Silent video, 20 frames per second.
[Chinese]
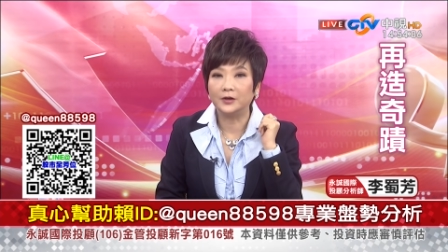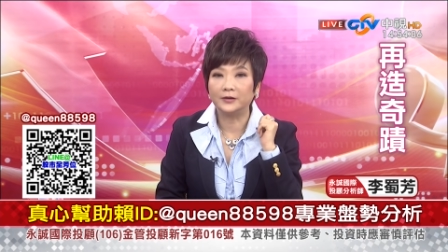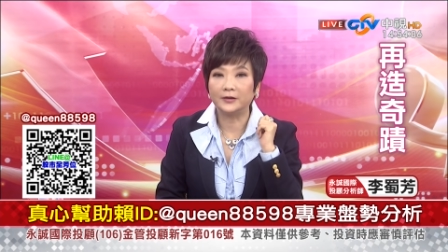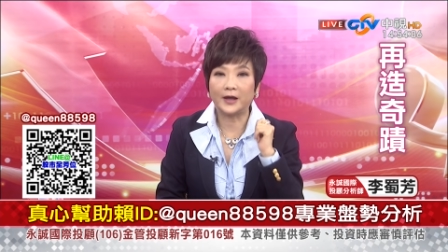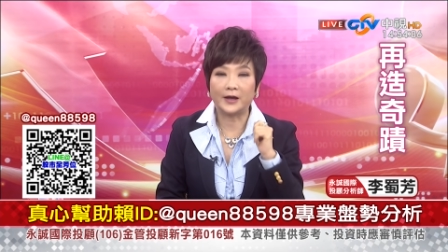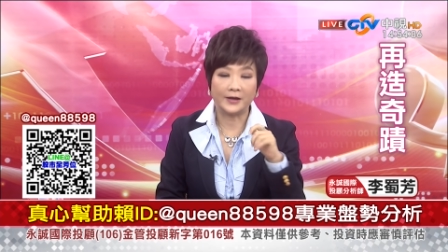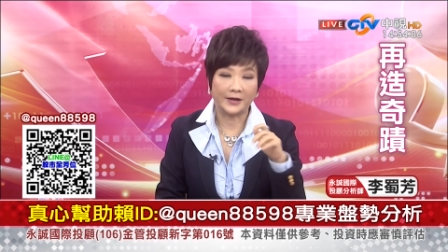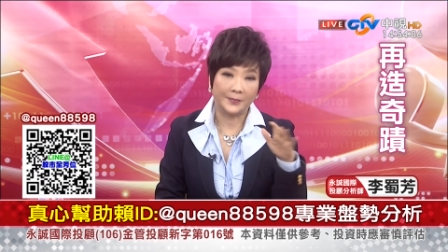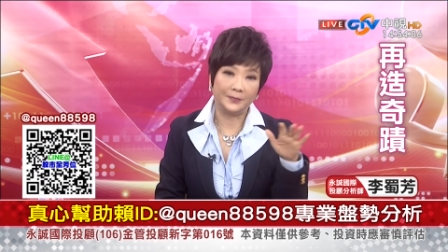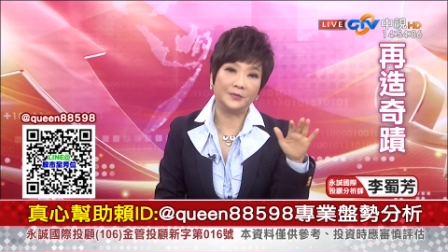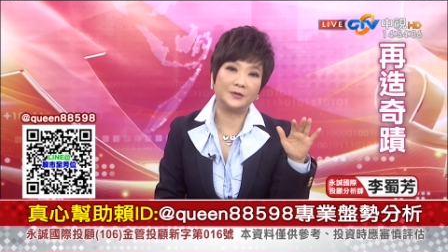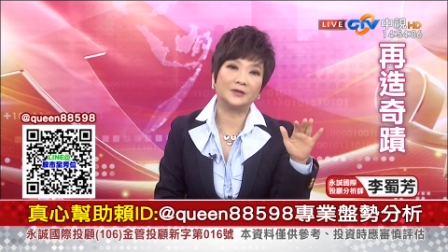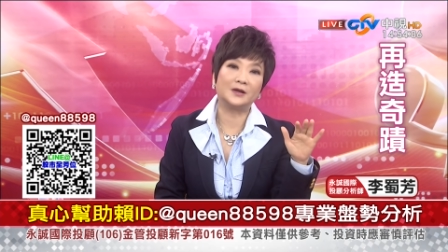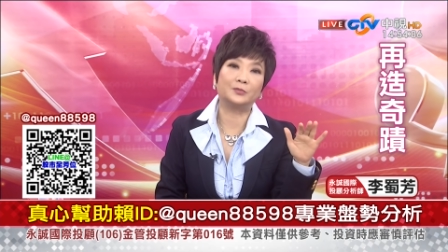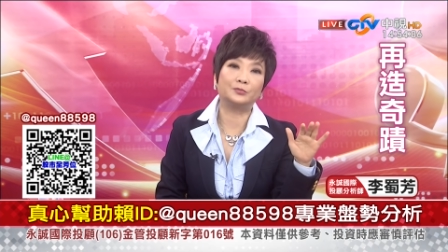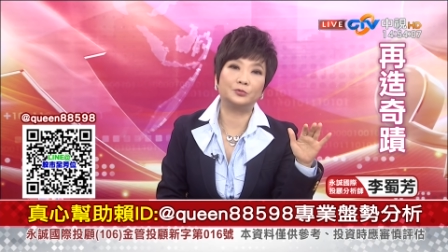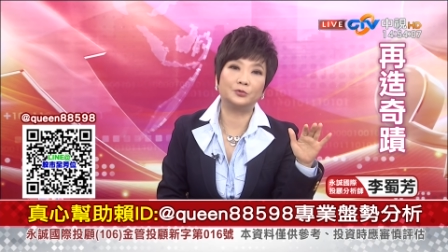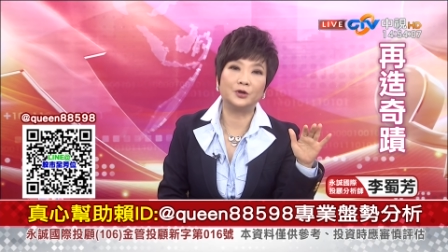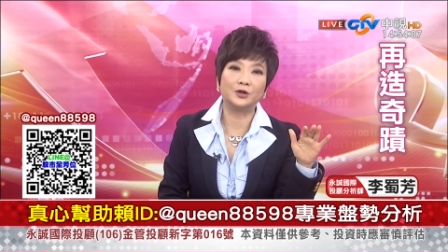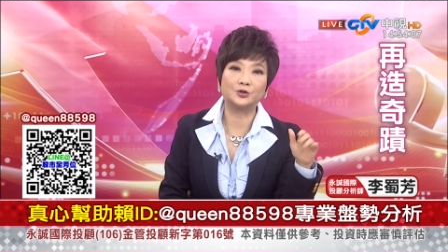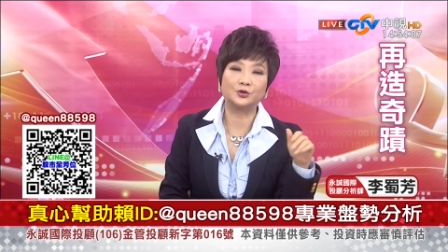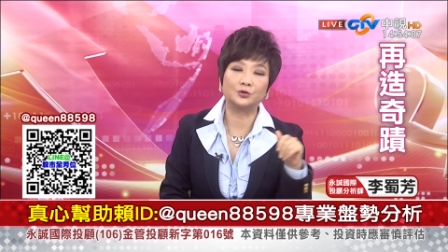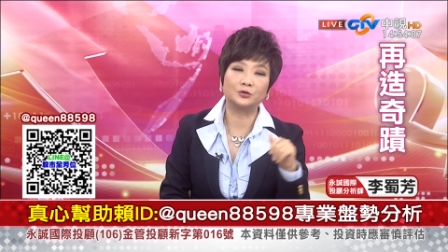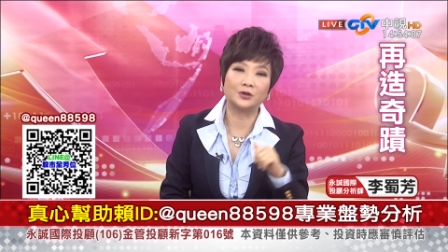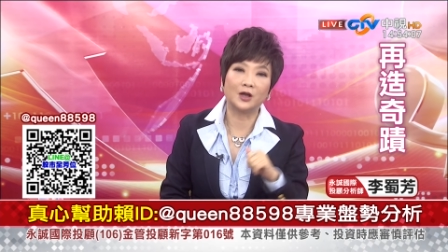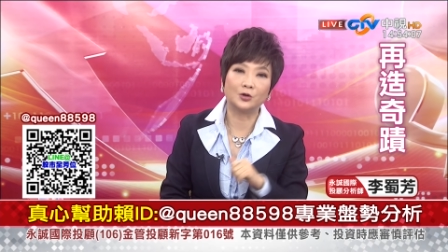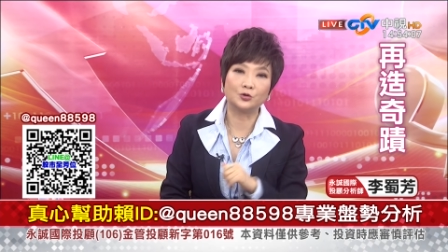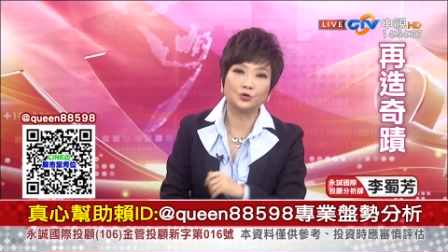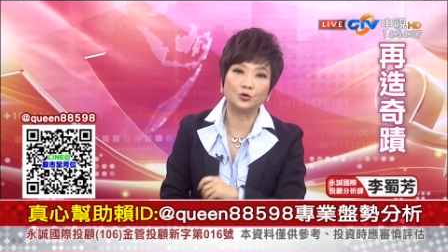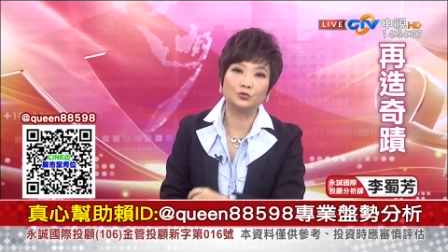那也比较不会受
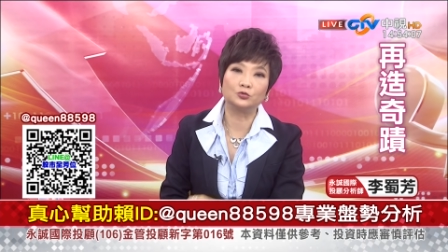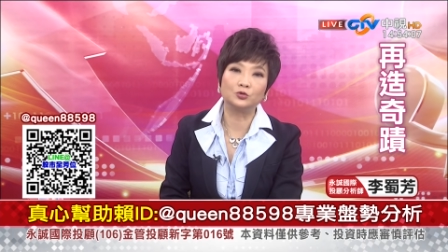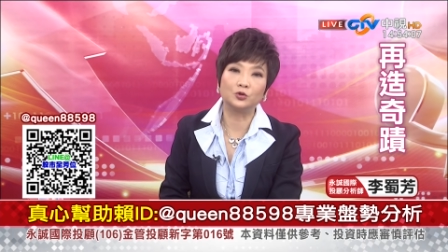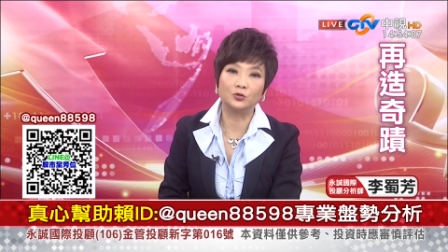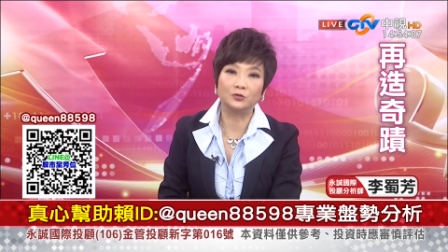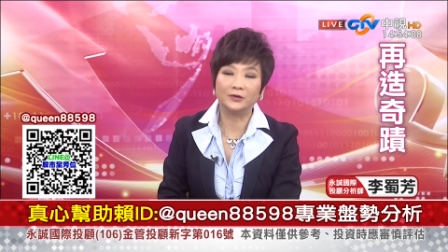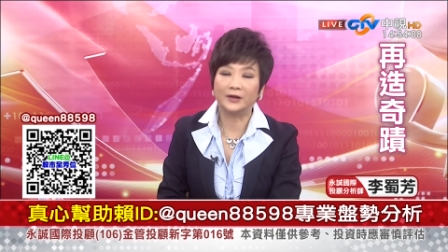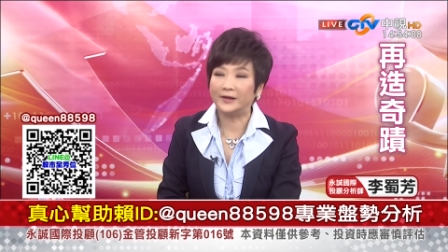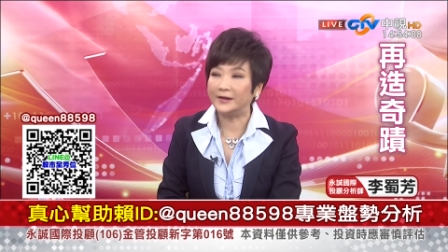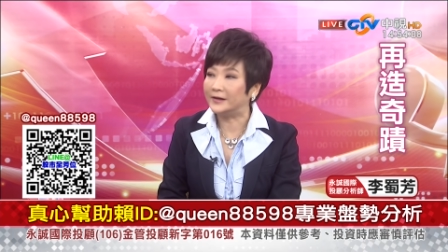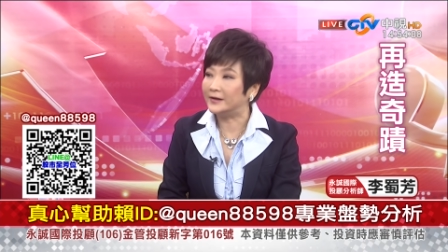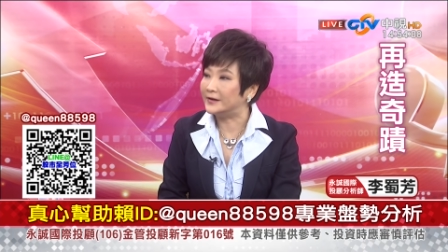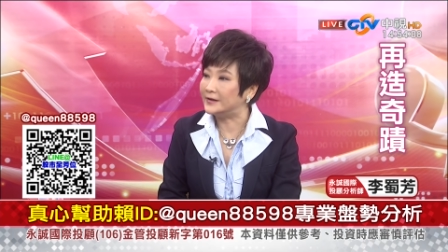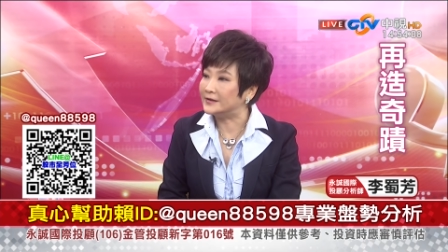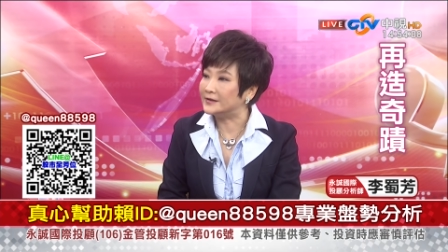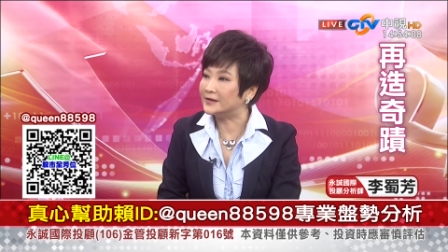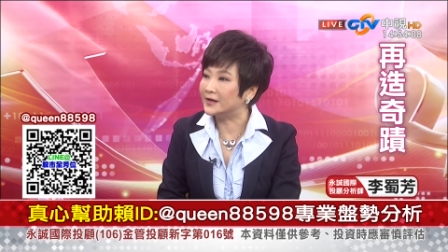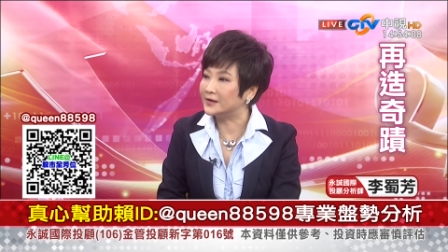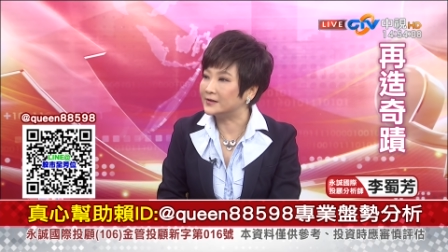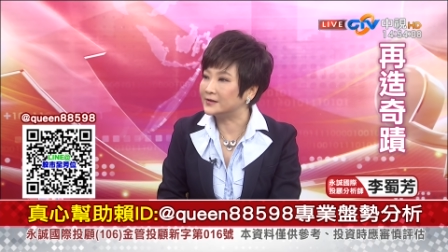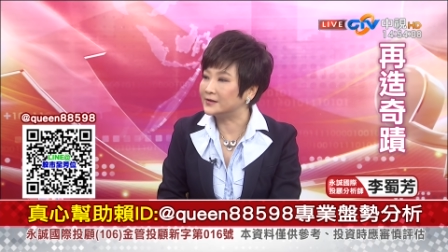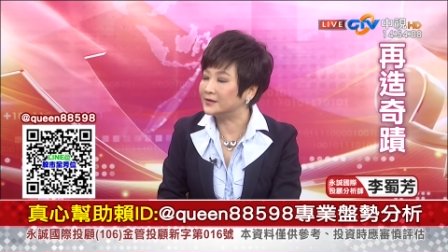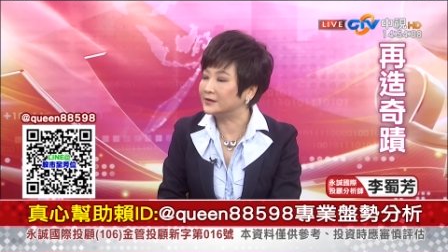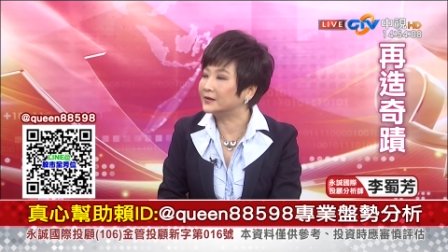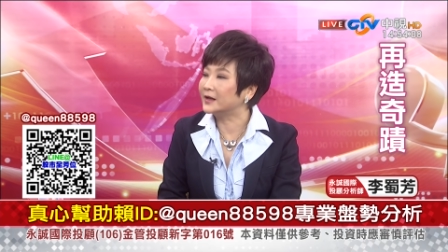到中东的一个影响性。